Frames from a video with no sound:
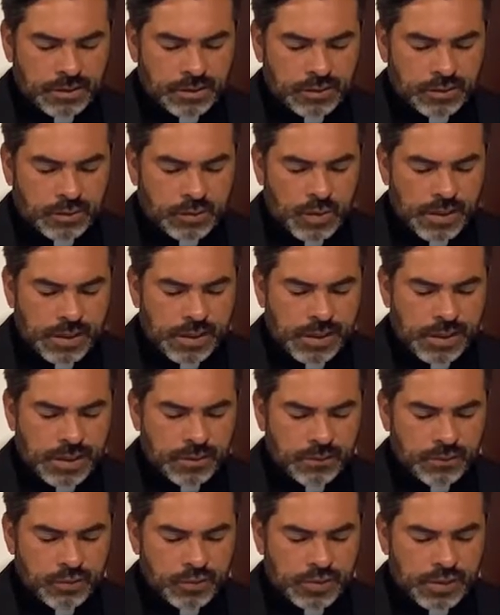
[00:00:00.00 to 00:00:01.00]
Tú a quien he
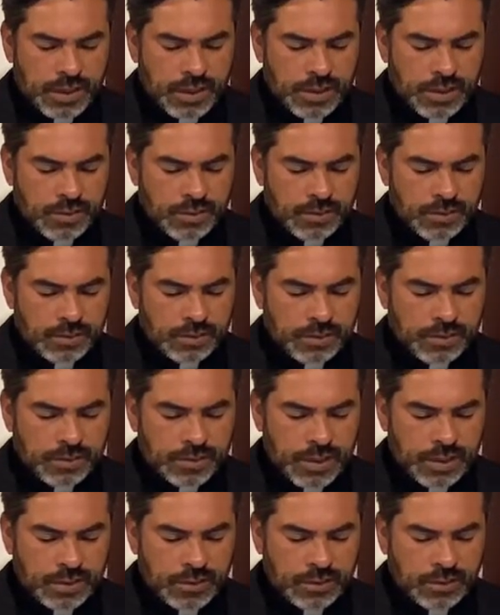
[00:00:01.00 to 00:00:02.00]
buscado,
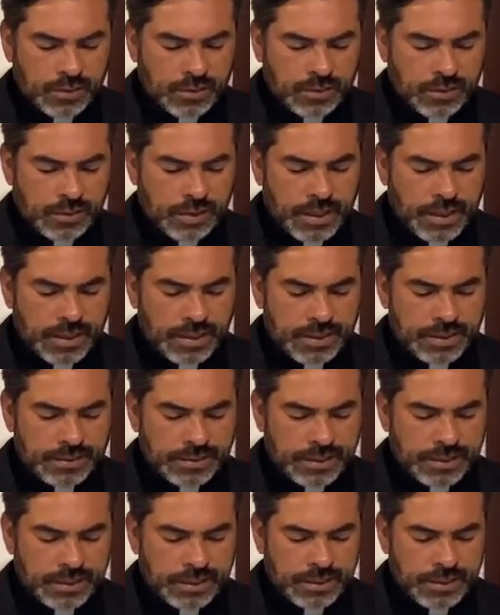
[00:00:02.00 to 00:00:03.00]
Señor, en
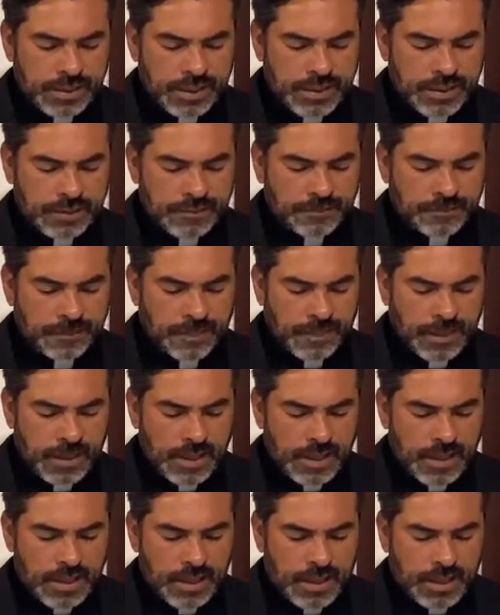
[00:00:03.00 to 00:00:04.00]
este día,
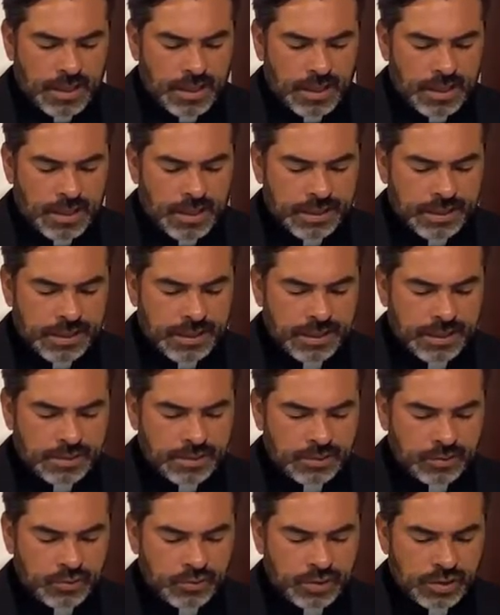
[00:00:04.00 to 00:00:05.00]
a quien he
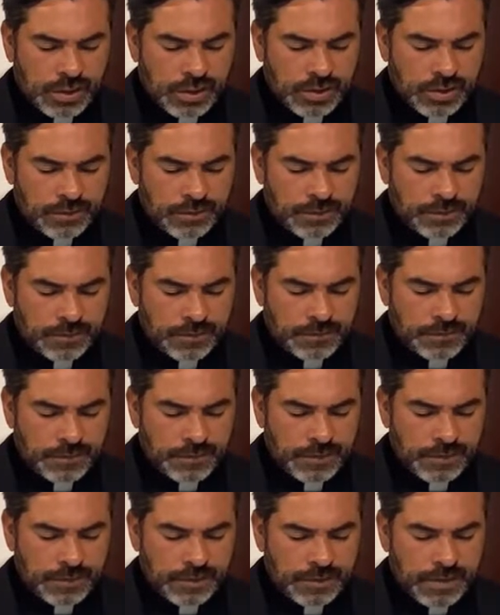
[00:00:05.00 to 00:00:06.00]
escuchado,
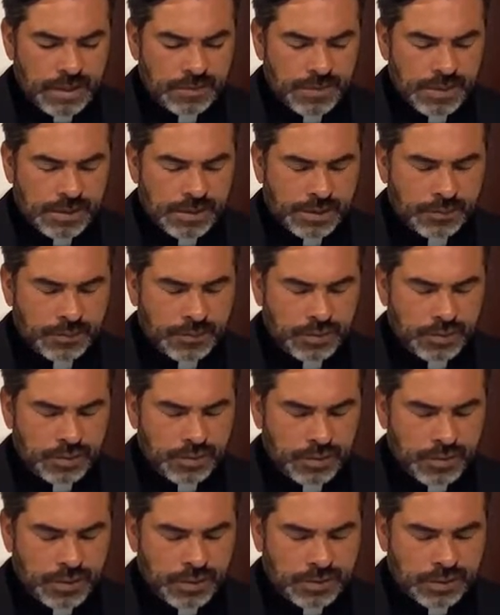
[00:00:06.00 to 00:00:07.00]
dame el
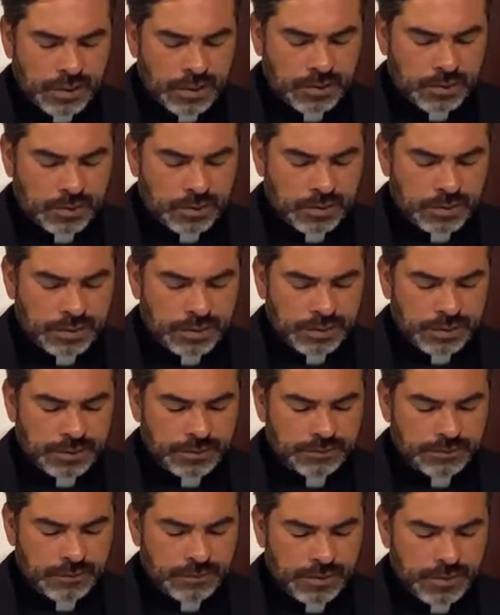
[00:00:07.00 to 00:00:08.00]
reposo de esta noche.
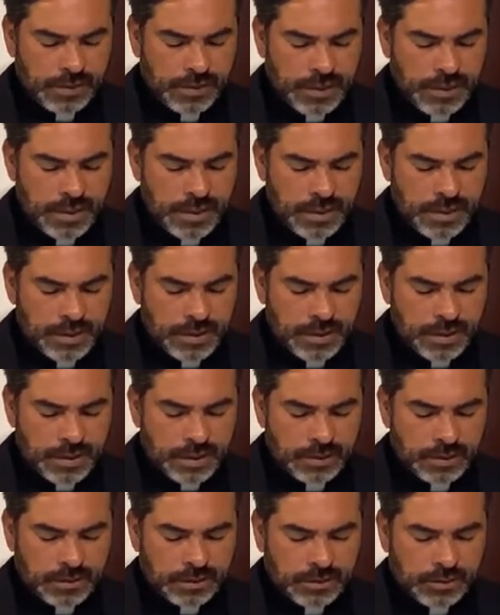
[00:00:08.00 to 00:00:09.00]

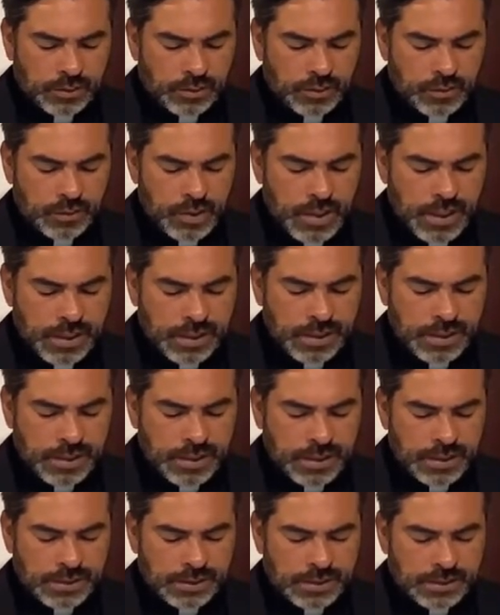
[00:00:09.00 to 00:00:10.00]
Tú a quien
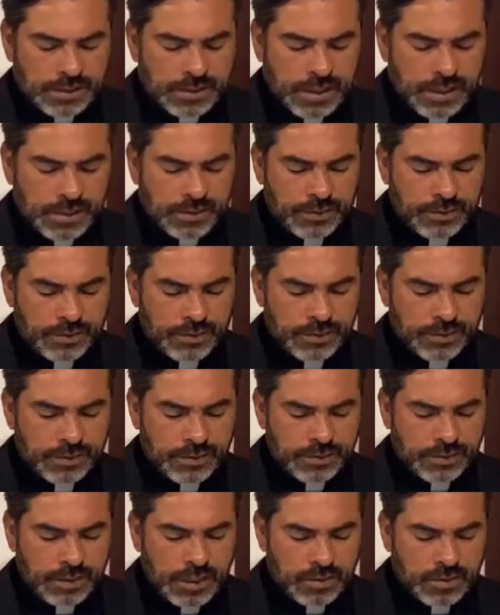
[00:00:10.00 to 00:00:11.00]
he cantado,
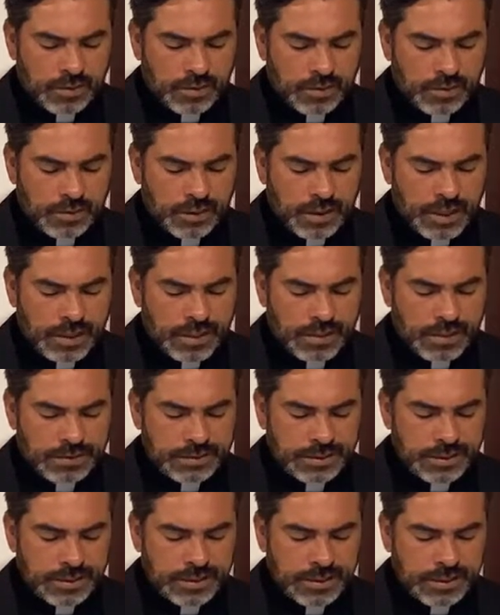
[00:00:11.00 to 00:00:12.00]
Señor, en
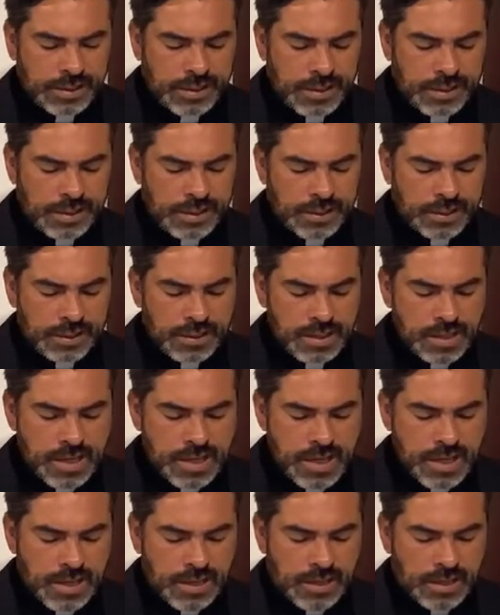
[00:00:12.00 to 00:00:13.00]
este día,
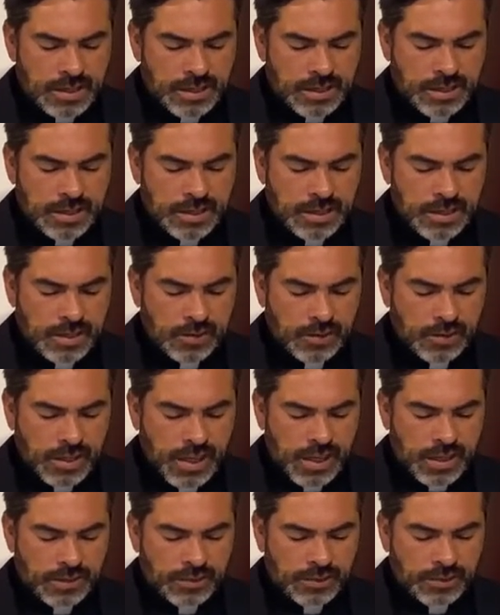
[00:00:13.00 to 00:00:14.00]
a quien he
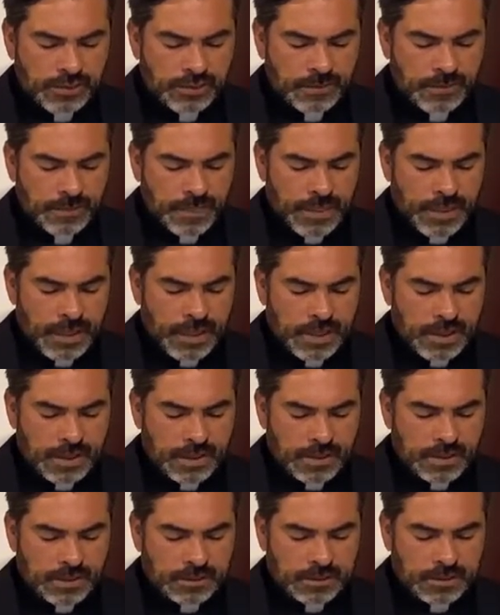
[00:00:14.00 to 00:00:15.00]
orado,
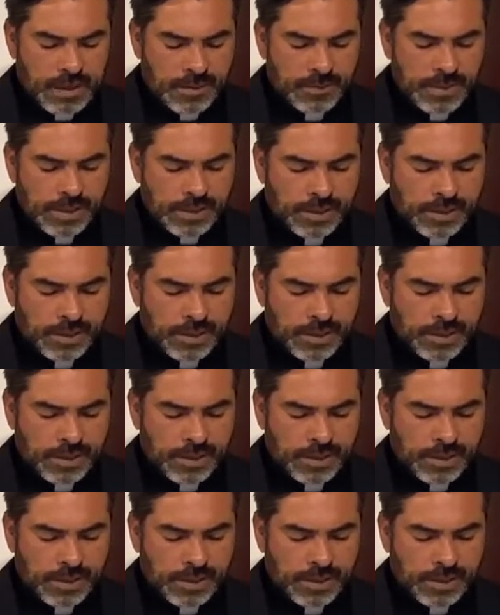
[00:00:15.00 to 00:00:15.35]
dame el